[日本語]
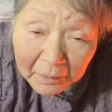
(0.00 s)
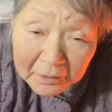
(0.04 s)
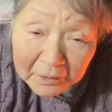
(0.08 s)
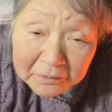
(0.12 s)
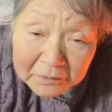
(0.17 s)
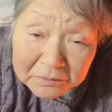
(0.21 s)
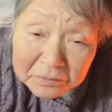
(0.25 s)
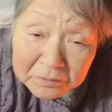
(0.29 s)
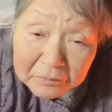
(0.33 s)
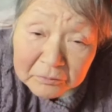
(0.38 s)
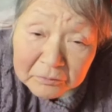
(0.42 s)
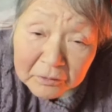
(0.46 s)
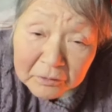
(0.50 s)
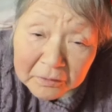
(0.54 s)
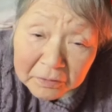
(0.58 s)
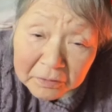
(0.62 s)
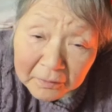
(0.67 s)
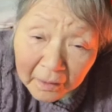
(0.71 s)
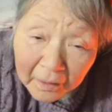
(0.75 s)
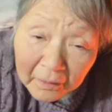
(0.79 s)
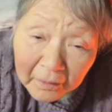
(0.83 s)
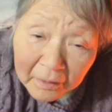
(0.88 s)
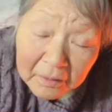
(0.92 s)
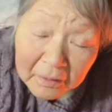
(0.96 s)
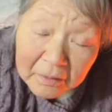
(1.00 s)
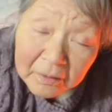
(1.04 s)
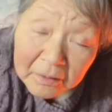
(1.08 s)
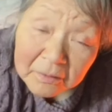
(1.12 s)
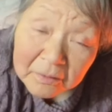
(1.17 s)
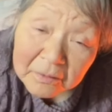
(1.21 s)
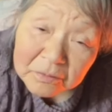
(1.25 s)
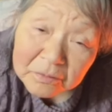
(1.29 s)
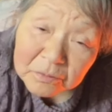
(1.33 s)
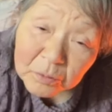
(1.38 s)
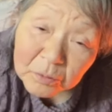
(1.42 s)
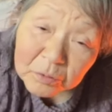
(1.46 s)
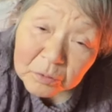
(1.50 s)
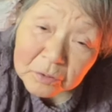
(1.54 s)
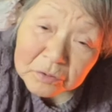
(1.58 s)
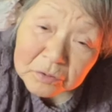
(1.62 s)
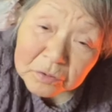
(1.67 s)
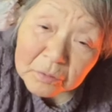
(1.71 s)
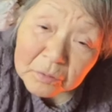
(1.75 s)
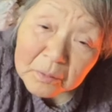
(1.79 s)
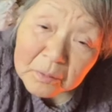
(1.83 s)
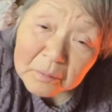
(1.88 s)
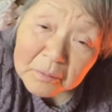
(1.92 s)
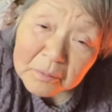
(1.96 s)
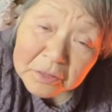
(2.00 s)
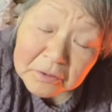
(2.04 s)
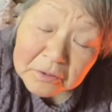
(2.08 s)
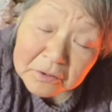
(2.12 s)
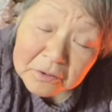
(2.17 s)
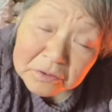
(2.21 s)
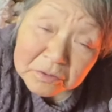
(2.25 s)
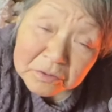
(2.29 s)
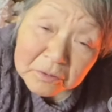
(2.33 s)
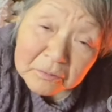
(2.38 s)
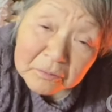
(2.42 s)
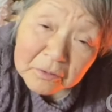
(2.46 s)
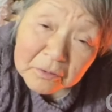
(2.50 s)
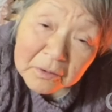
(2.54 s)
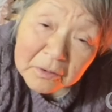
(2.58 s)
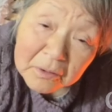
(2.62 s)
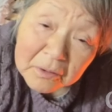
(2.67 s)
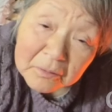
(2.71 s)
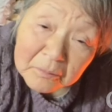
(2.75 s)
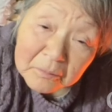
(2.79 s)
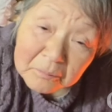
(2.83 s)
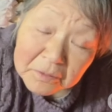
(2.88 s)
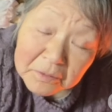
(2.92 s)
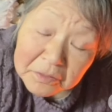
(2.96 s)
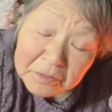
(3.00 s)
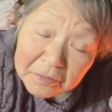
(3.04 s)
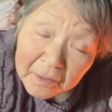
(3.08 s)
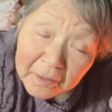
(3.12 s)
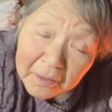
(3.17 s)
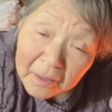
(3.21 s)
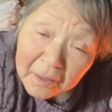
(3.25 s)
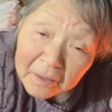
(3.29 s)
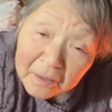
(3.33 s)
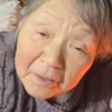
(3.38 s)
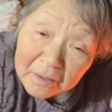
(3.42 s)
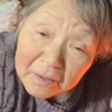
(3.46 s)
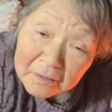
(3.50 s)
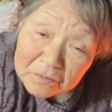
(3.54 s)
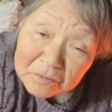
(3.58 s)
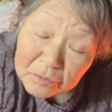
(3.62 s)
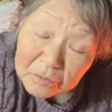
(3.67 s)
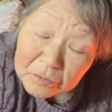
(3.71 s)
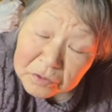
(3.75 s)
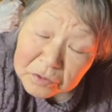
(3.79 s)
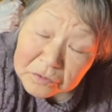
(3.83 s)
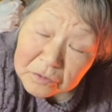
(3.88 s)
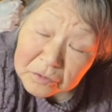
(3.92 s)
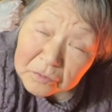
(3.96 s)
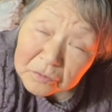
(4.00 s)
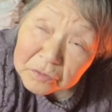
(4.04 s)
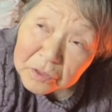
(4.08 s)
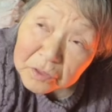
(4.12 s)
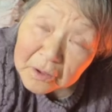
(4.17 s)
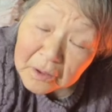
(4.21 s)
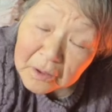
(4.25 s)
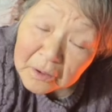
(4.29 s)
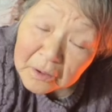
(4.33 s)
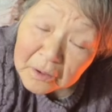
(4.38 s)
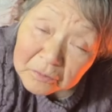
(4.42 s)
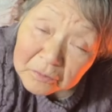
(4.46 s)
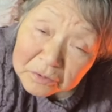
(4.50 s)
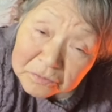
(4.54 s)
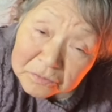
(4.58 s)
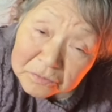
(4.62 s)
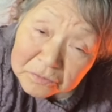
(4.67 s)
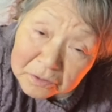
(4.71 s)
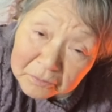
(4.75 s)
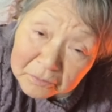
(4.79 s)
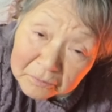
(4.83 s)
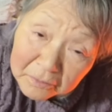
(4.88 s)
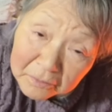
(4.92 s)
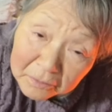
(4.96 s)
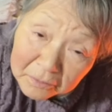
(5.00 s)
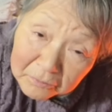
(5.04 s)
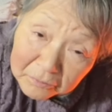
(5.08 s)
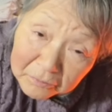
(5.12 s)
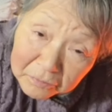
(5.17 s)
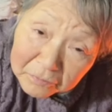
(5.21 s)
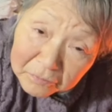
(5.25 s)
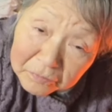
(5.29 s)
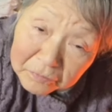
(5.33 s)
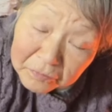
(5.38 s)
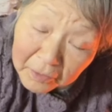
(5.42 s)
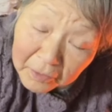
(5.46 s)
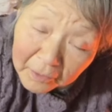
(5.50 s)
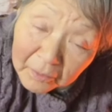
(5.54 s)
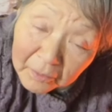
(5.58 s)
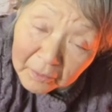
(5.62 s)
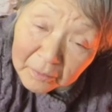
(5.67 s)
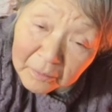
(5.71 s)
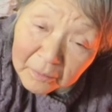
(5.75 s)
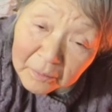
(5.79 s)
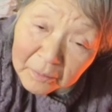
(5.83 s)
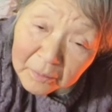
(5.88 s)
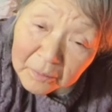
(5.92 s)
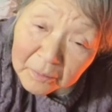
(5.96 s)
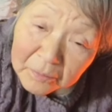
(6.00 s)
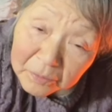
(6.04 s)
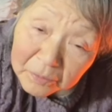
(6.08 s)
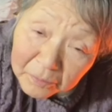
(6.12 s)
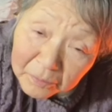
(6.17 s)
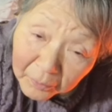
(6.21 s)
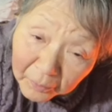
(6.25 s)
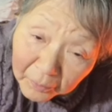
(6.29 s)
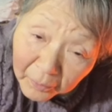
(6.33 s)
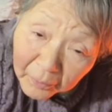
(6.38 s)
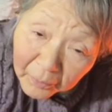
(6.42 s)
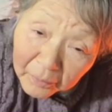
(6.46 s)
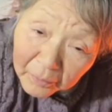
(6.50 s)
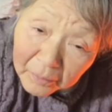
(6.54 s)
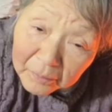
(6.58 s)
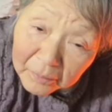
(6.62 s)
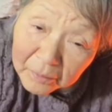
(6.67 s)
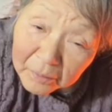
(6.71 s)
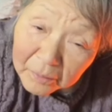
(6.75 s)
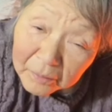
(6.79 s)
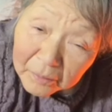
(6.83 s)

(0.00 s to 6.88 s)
前来てくれたその人がまた来てくれるみたいそっちの手配してくれるっつったそ